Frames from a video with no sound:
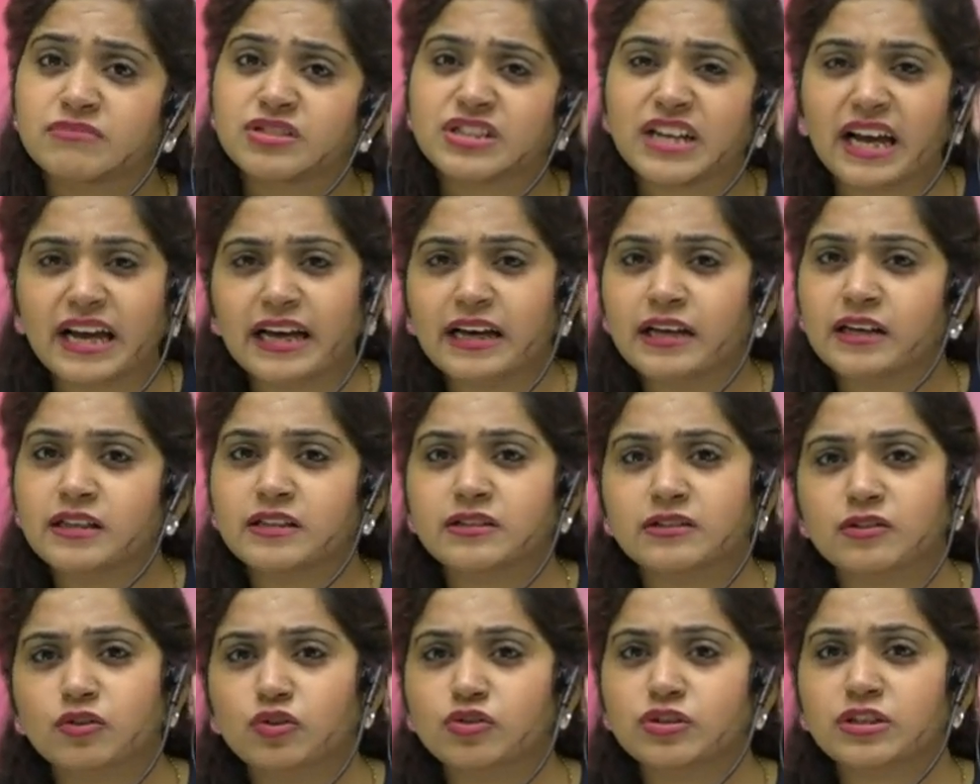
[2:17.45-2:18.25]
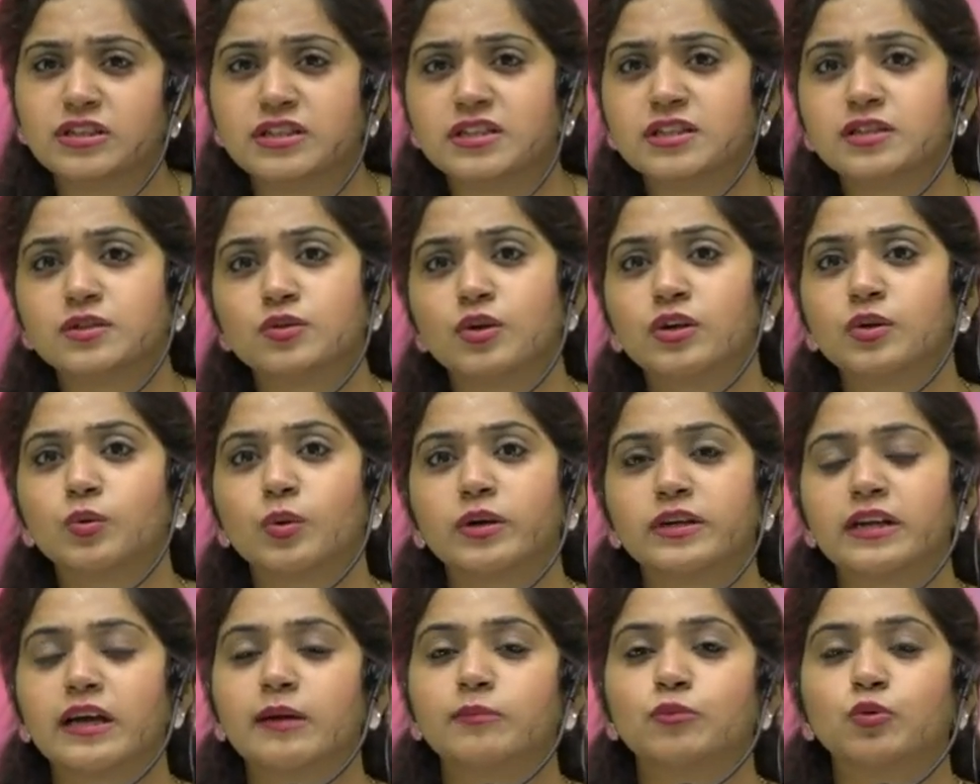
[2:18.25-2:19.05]
शायद नो दिस इज़ नॉट
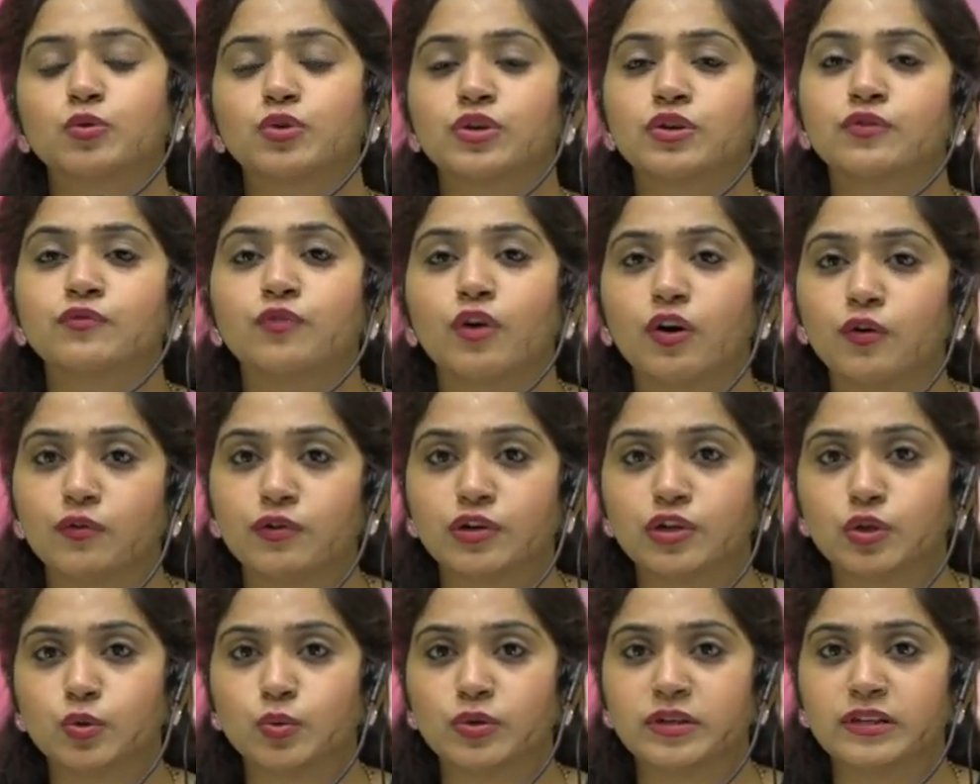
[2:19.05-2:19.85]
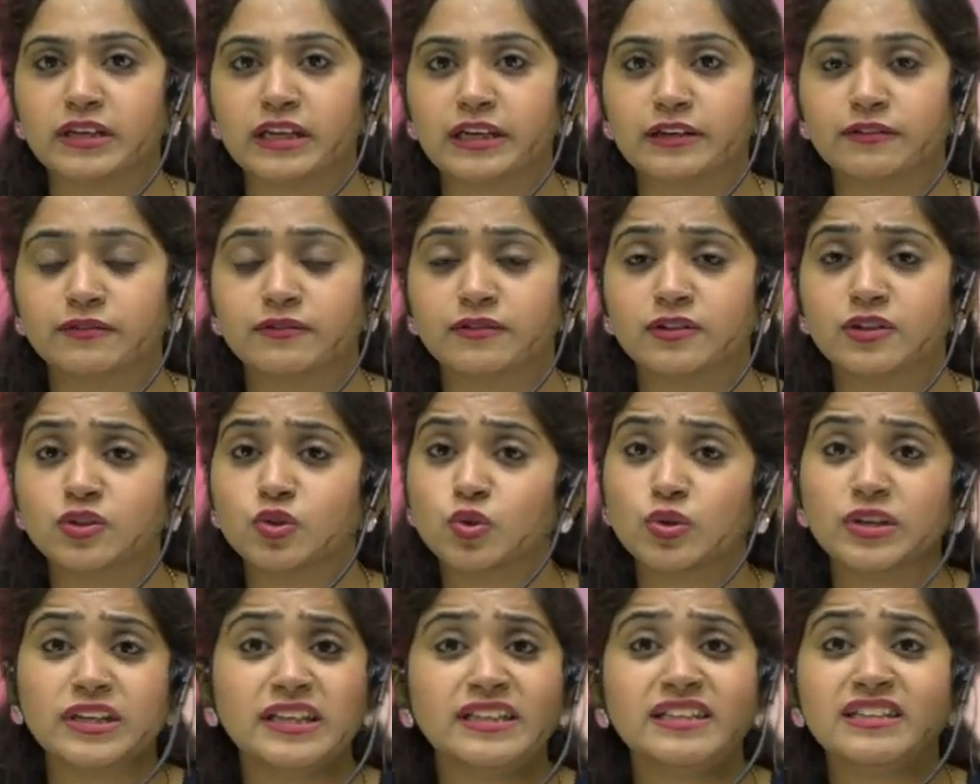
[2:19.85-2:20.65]
वॉट आई एम लुकिंग फॉरवर्ड टू इन लाइफ
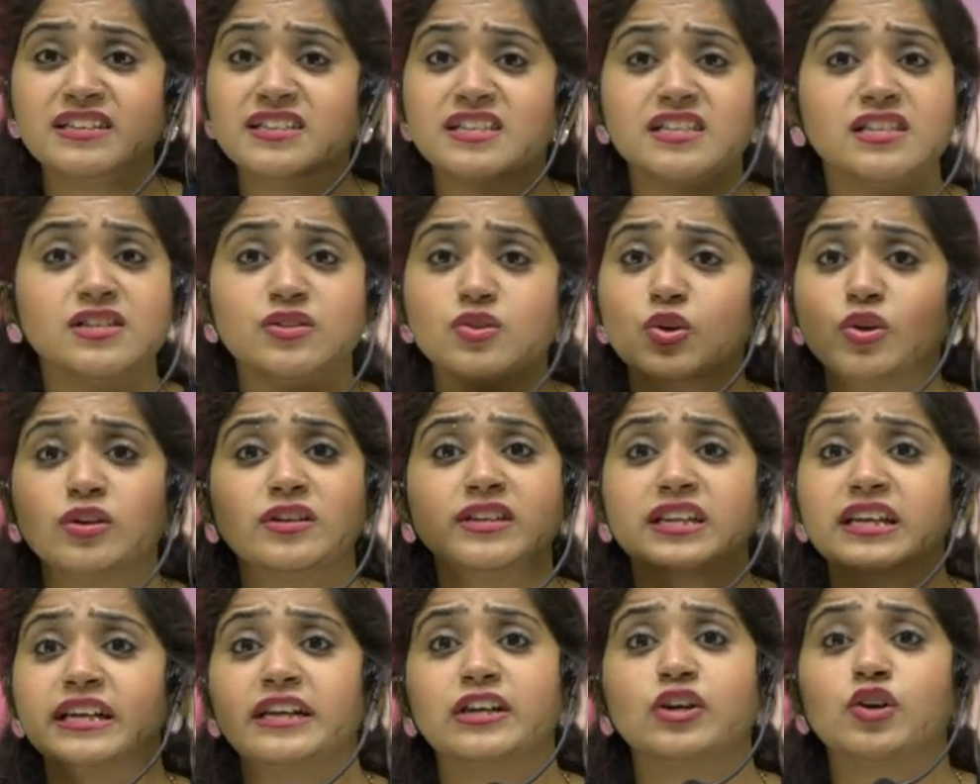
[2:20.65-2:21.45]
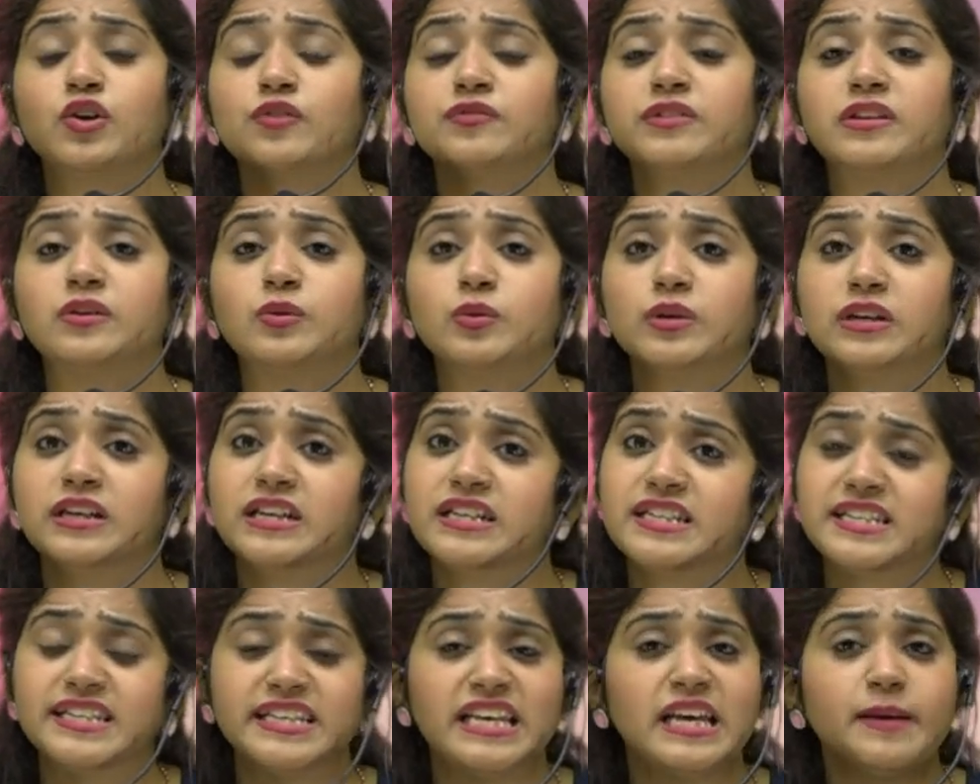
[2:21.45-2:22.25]
तो ये दिस इज़ नॉट द एंड ऑफ द
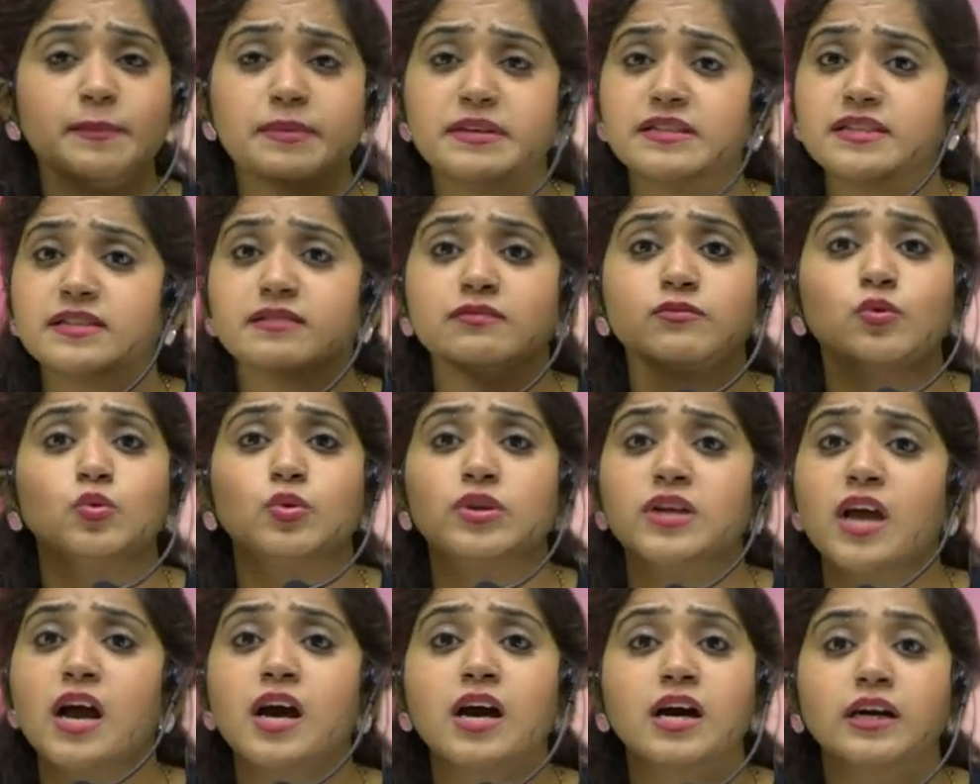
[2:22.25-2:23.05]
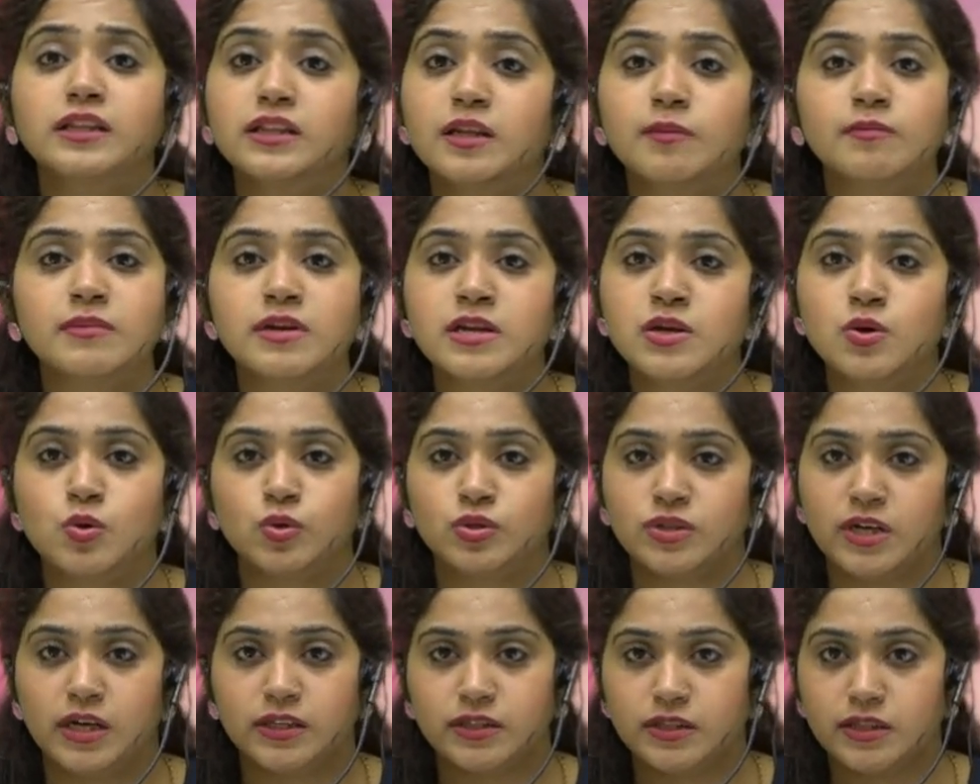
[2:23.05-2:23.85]
वर्ल्ड सीए पे दुनिया ख़त्म नहीं
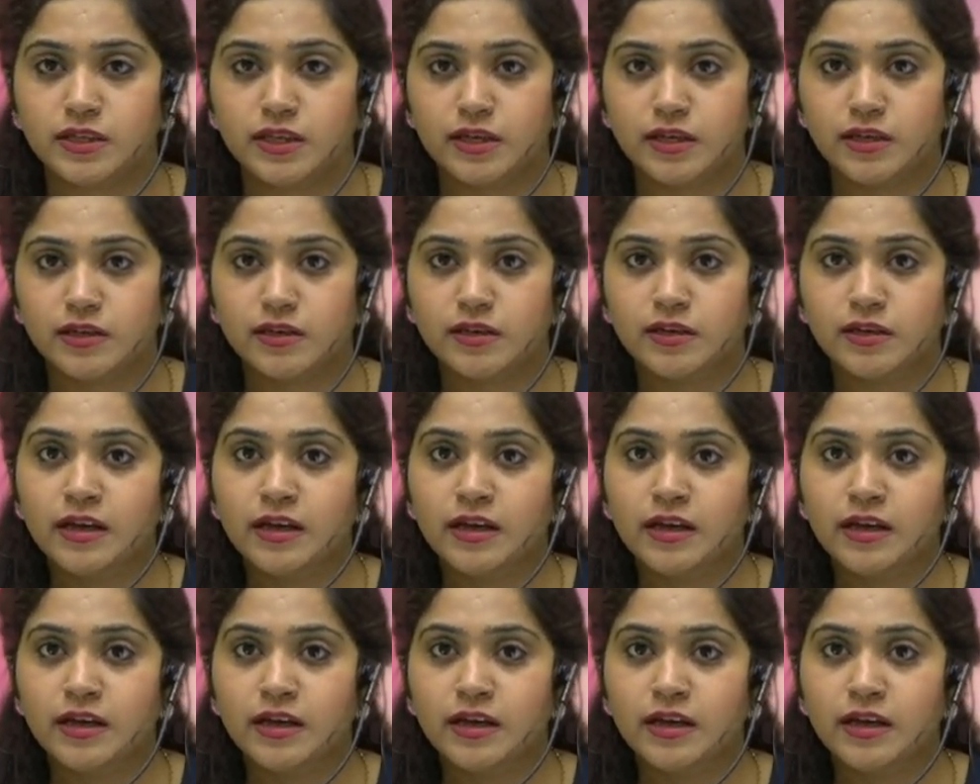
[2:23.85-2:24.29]
हो जाती है